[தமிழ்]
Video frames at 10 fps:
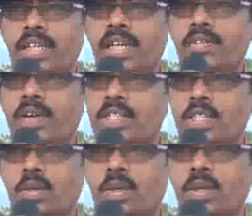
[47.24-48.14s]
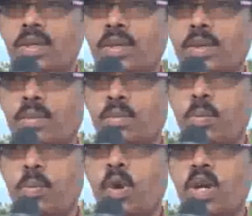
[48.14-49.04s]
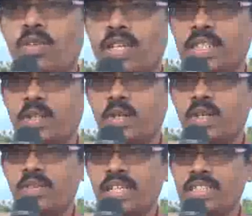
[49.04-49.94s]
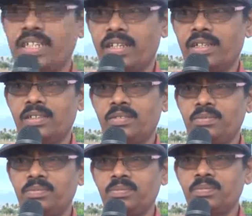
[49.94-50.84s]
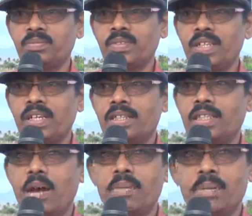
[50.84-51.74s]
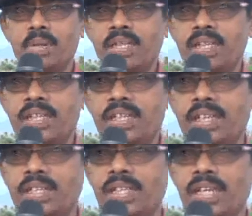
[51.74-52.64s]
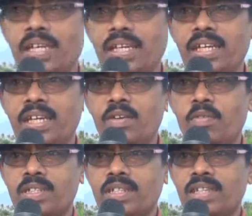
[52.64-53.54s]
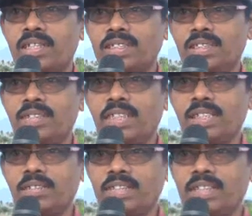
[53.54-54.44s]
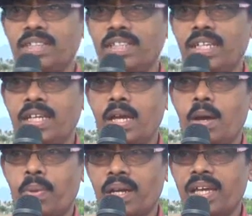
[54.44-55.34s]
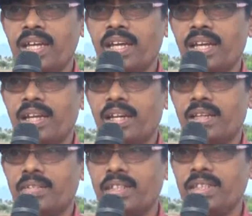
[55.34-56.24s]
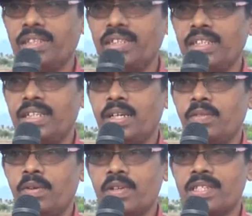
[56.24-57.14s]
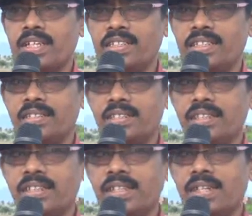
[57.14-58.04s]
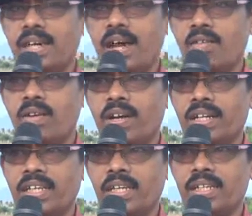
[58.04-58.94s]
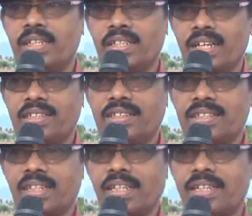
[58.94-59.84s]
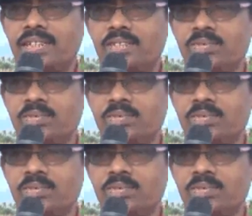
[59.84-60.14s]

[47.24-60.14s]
இங்கே வருஷம் முப்போக விளைஞ்ச விளைஞ்ச இடம் தாமிரபரணி நதியில் வற்றாத ஜீவ நதியை வச்சு பல்லாயிரக்கணக்கான பேர் விவசாயம் செஞ்சு அவங்க வாழ்க்கையை நடத்திட்டு இருந்தாங்க